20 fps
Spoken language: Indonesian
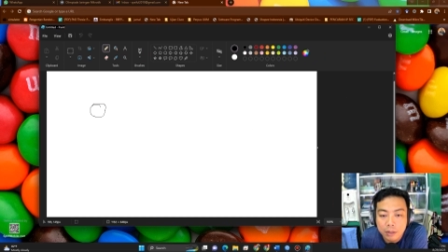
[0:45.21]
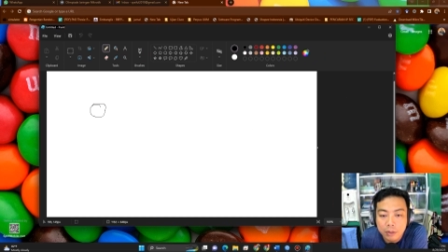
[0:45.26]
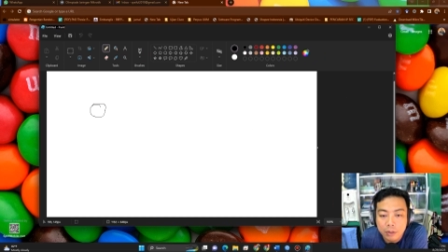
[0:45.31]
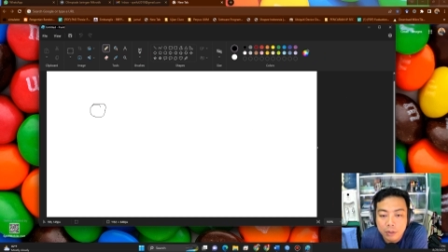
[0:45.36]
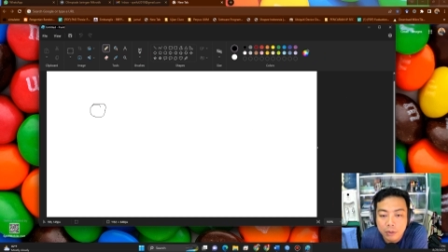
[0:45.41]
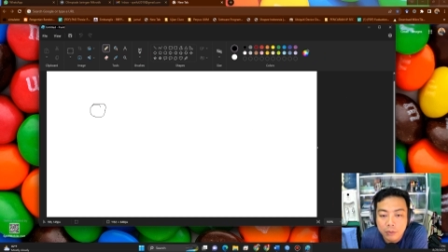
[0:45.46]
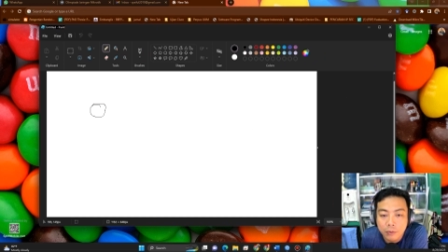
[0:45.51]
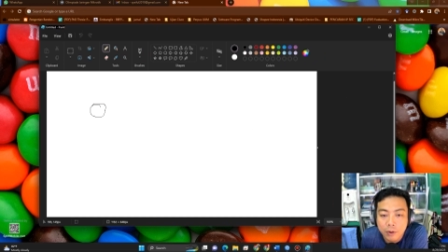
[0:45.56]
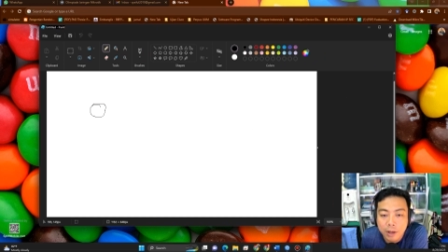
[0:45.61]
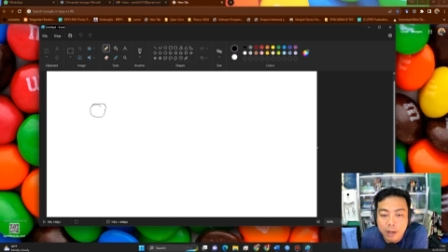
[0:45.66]

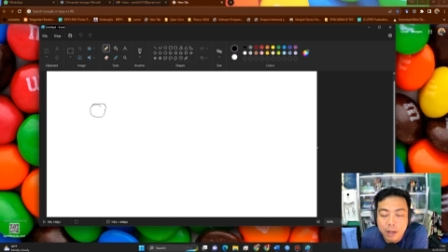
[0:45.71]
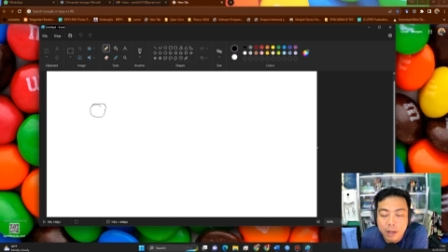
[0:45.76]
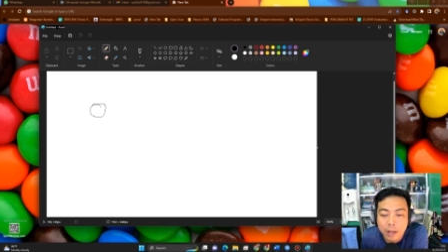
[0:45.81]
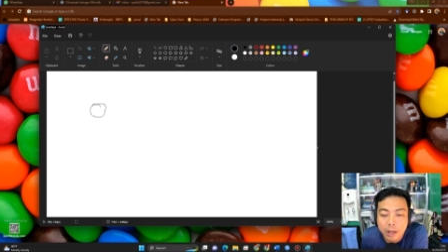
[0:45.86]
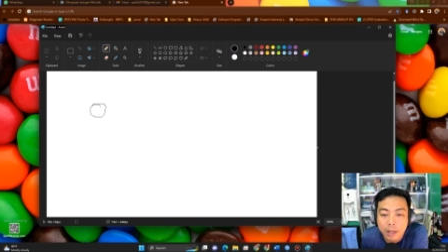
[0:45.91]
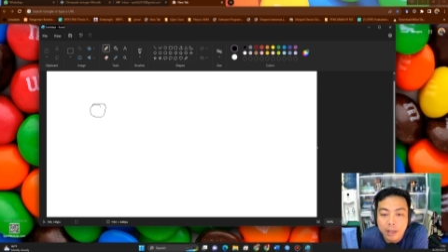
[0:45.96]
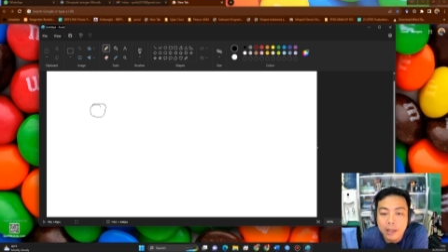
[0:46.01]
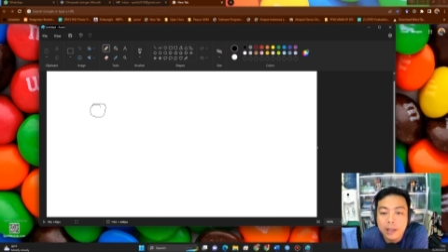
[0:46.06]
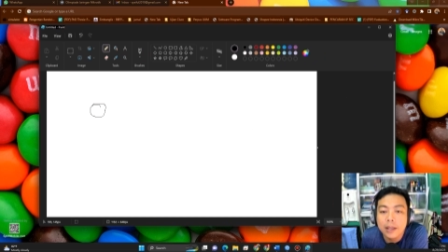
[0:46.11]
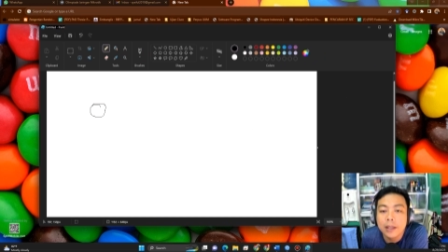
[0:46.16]

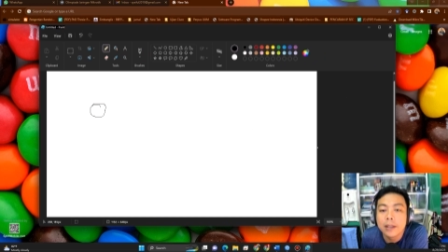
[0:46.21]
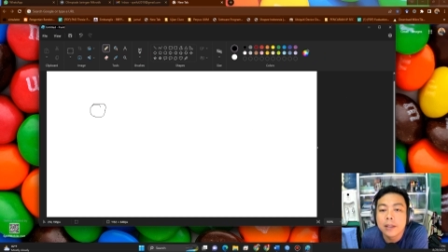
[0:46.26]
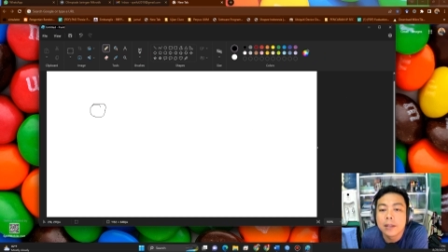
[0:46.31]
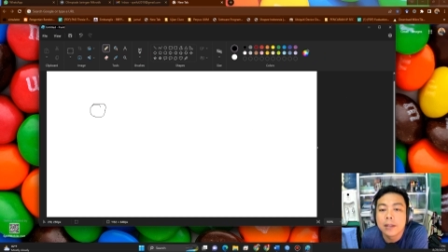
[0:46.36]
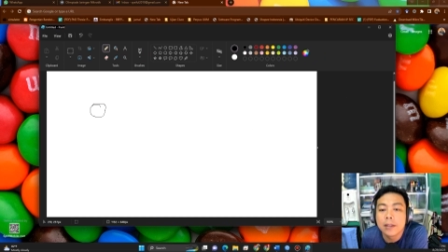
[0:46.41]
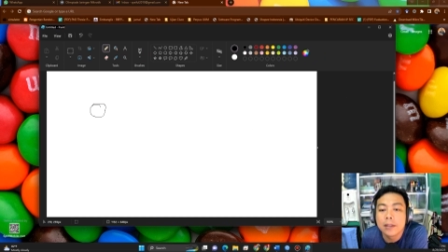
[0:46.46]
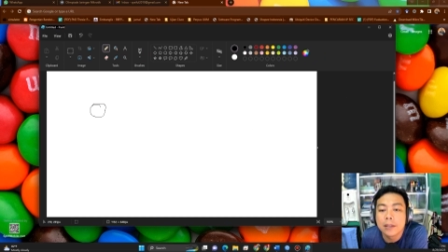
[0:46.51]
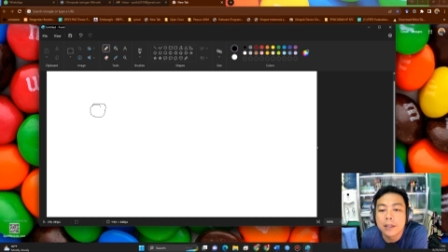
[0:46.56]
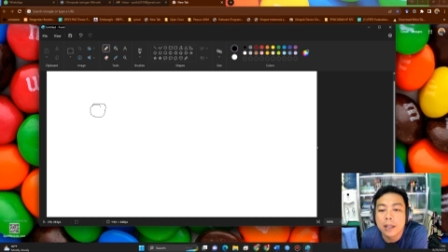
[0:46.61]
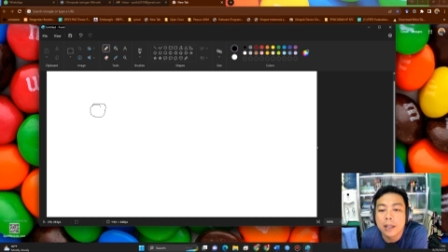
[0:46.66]
Unify
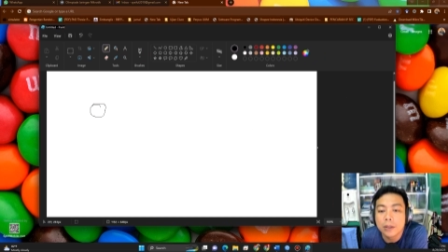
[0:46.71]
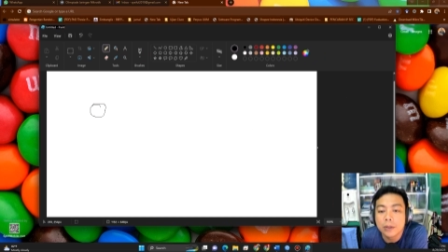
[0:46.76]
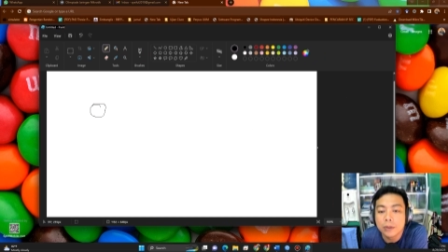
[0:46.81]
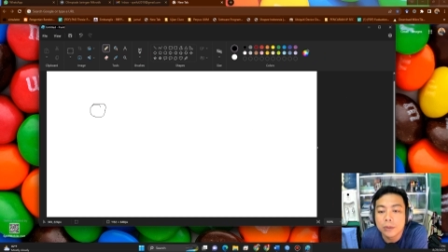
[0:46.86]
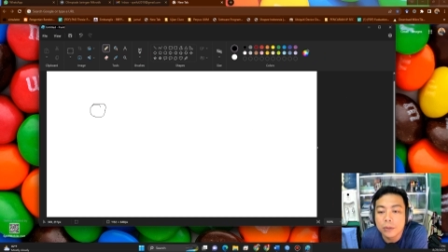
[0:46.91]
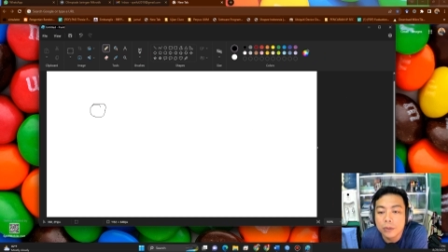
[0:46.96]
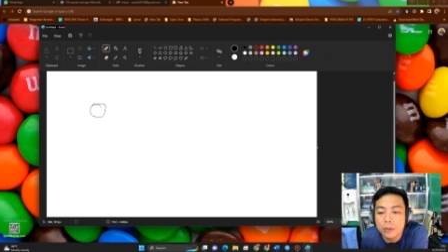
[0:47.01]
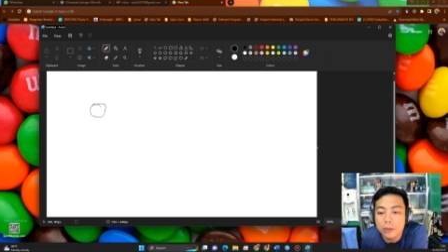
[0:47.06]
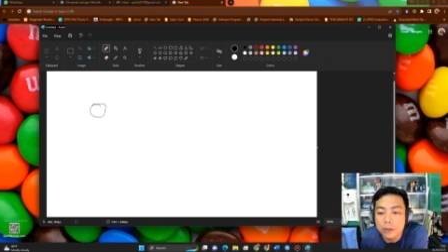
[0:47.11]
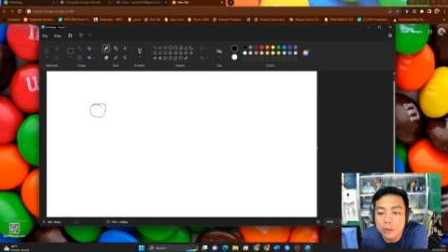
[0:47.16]

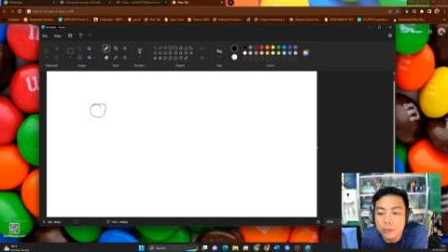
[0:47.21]
satu,